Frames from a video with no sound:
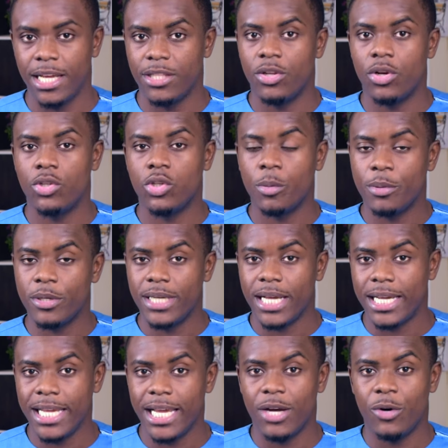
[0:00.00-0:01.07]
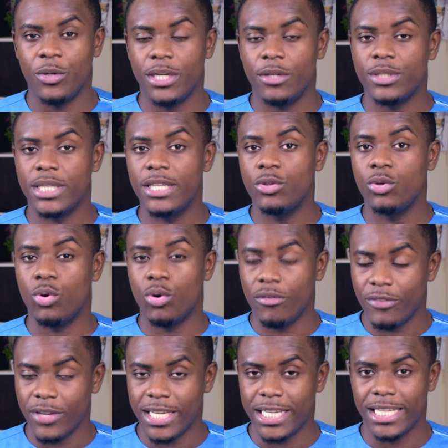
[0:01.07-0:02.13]
Dans l'entrepreneuriat, on est en train de
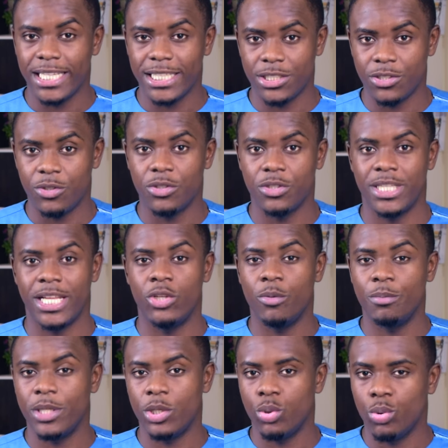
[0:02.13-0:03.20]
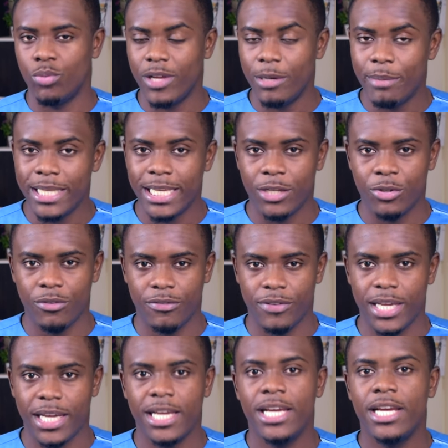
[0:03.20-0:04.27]
convaincre les gens d'adopter de nouvelles manières de
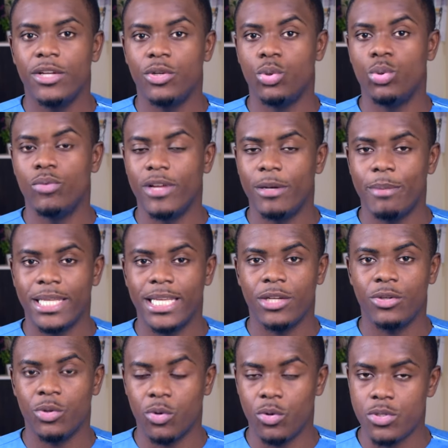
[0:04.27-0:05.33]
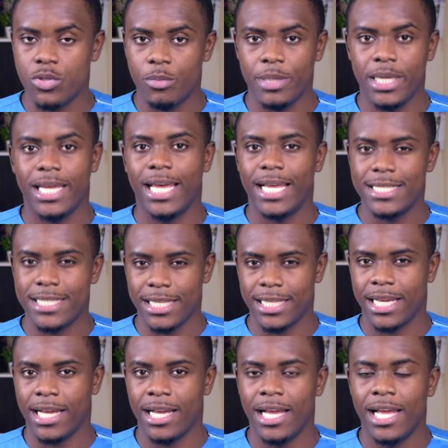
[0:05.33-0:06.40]
faire, de nouvelles manières de consommer, etc.